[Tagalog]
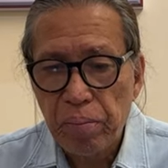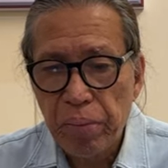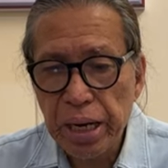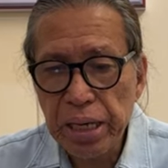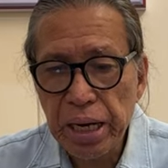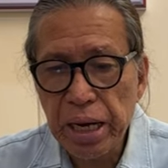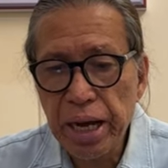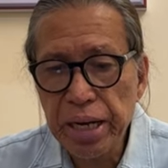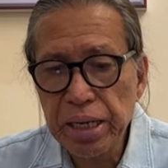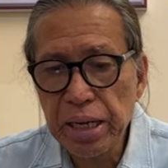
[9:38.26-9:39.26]

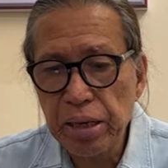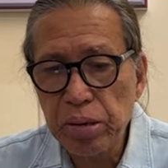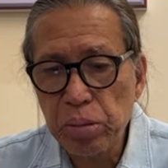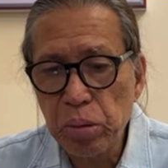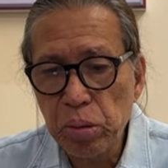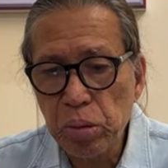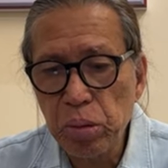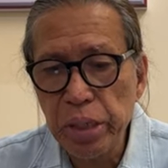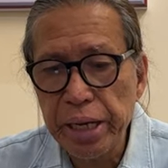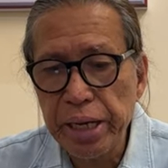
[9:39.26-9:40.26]
Maglagay ng
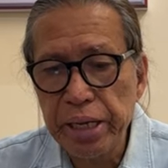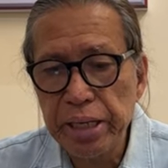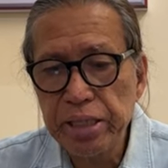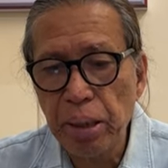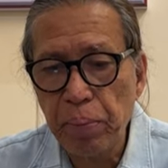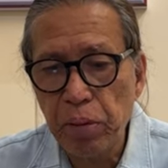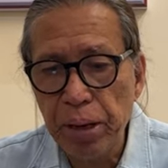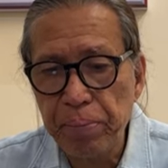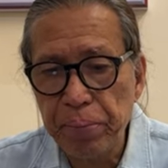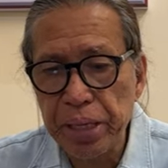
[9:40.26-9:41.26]
uling sa
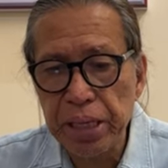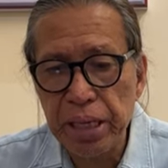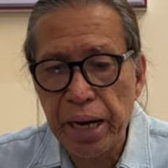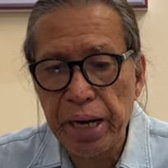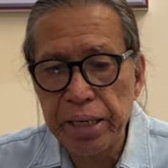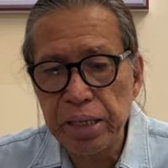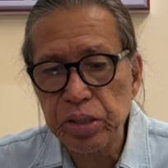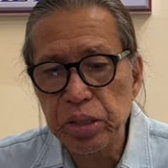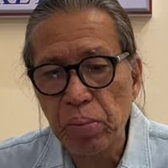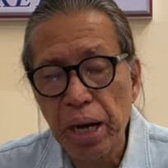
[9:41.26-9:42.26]
pulang pinggan at
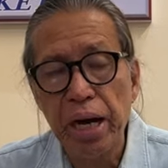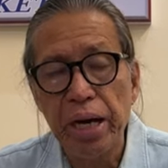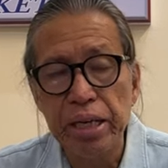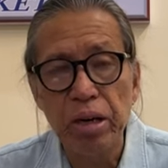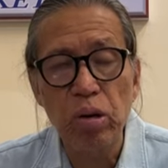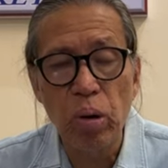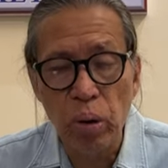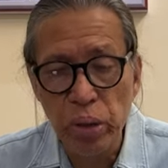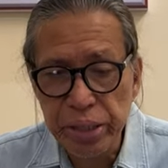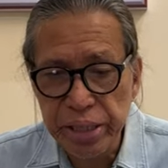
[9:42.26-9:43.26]
samahan ng
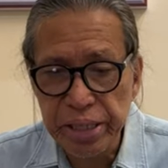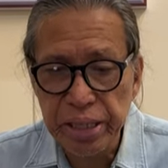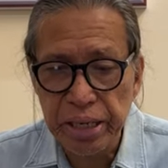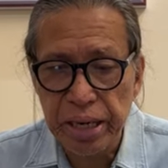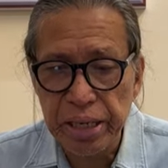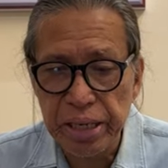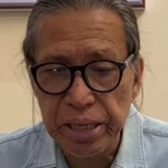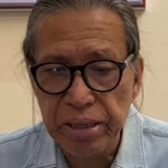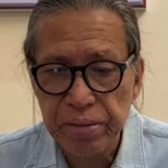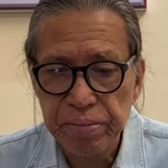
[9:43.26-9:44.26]
golden
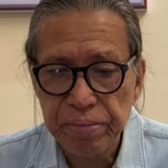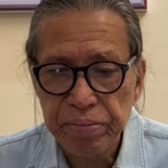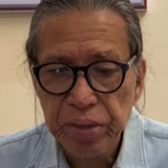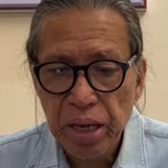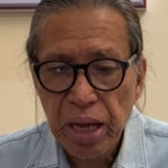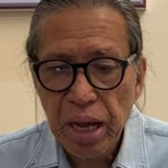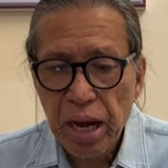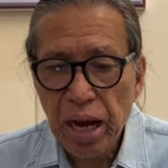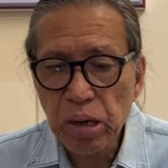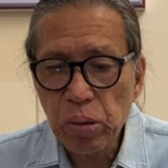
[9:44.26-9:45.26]
garlic.
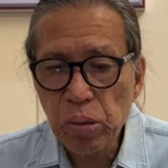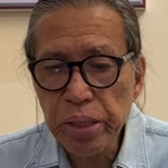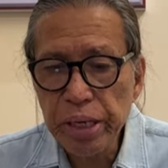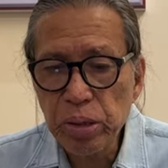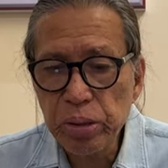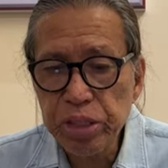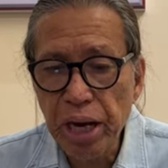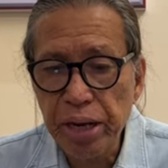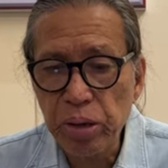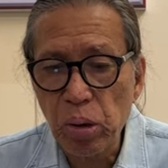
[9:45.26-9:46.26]
Ang uling o
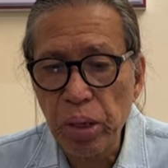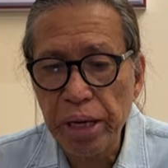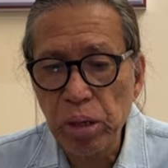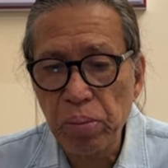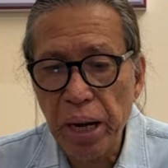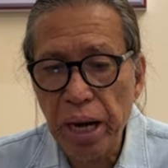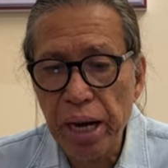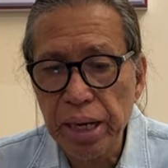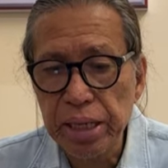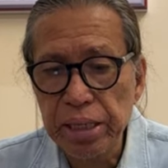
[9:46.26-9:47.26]
charcoal ay
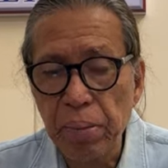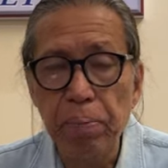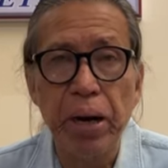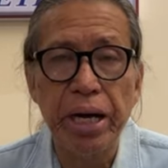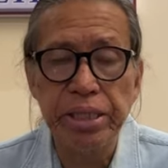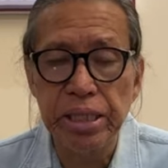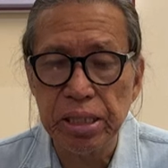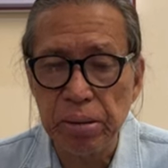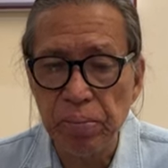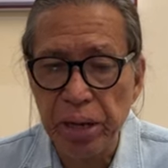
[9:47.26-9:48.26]
umaakit ng
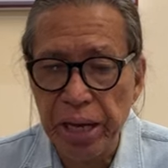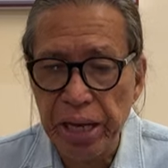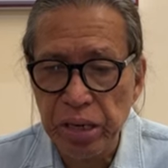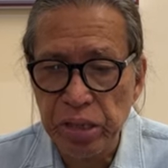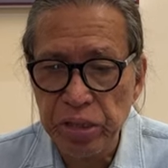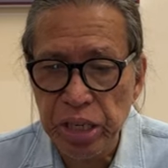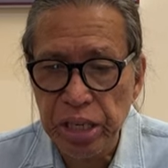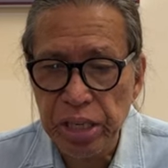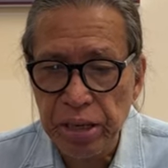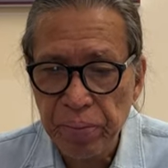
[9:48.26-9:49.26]
positive energy